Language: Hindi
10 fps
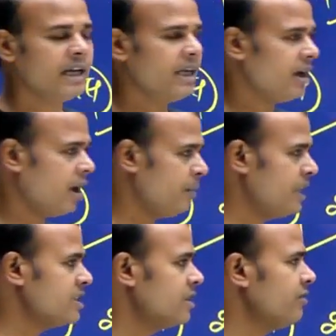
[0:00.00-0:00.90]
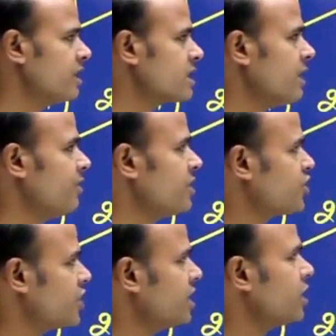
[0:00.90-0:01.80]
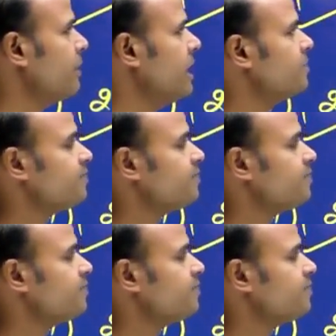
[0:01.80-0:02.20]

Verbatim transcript: कि अमेजन वर्षा वन क्षेत्र में